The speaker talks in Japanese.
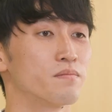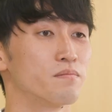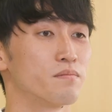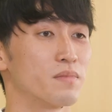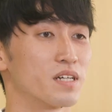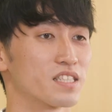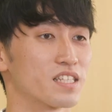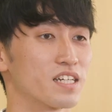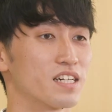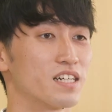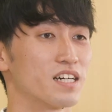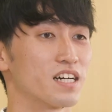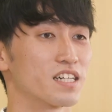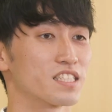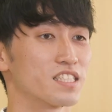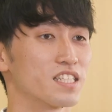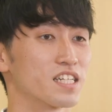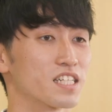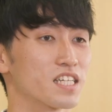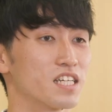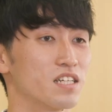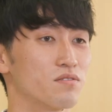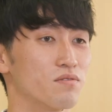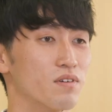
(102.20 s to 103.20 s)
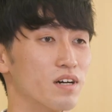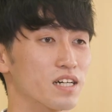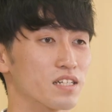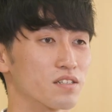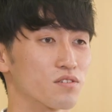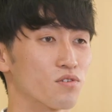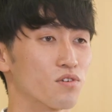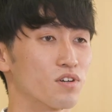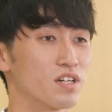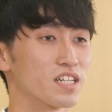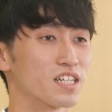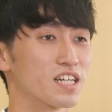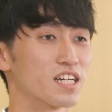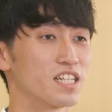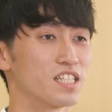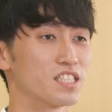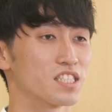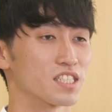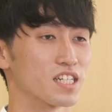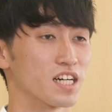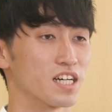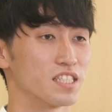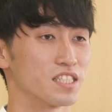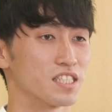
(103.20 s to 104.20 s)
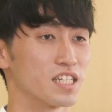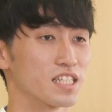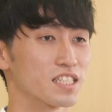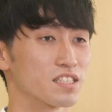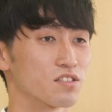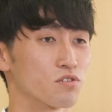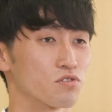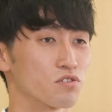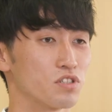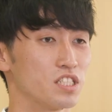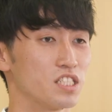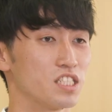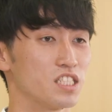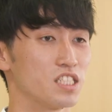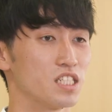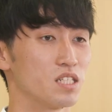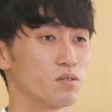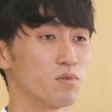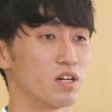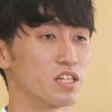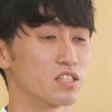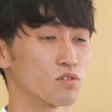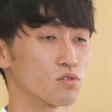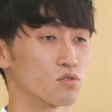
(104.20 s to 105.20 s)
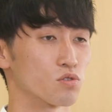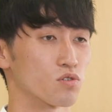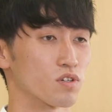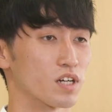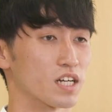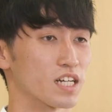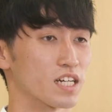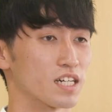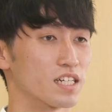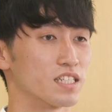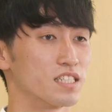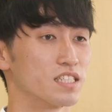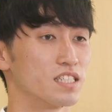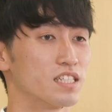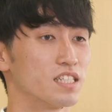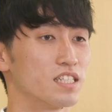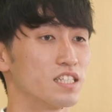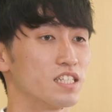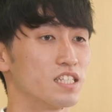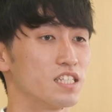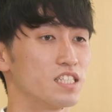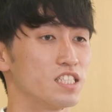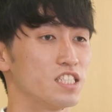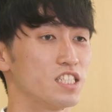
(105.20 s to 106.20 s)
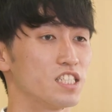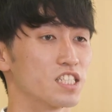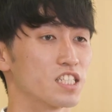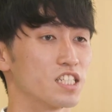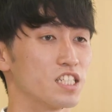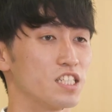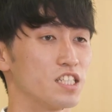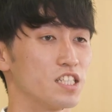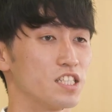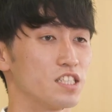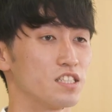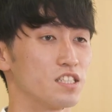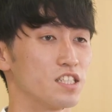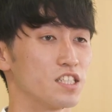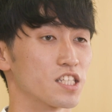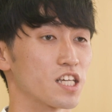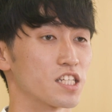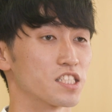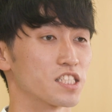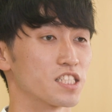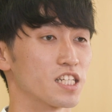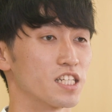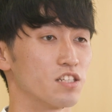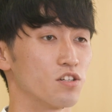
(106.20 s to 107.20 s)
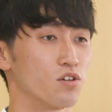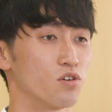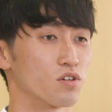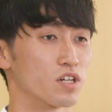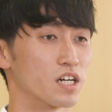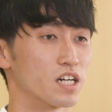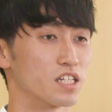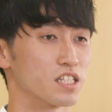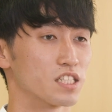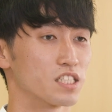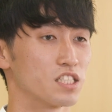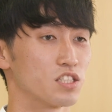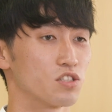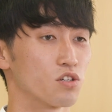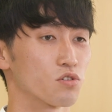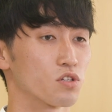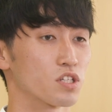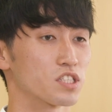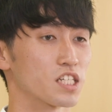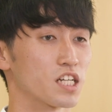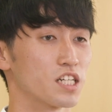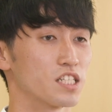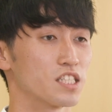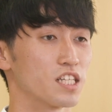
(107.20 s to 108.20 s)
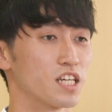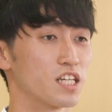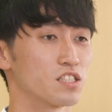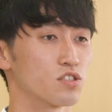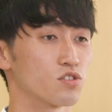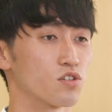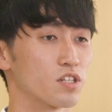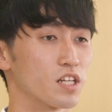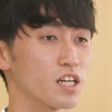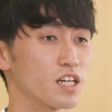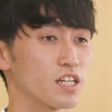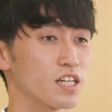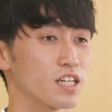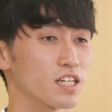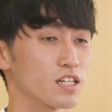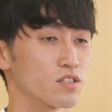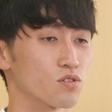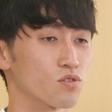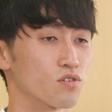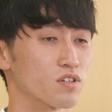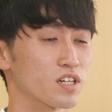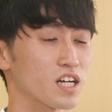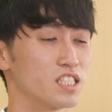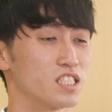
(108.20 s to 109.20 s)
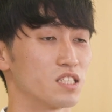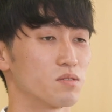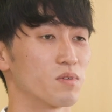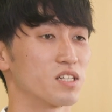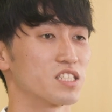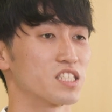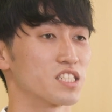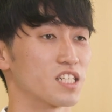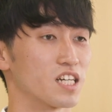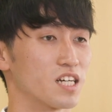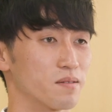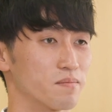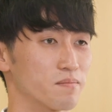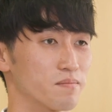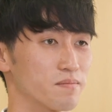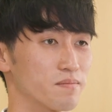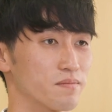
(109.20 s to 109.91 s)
また秋田県は高齢化率が全国1位でもあることから地域に根ざした医療が必要とされているのではないかと感じました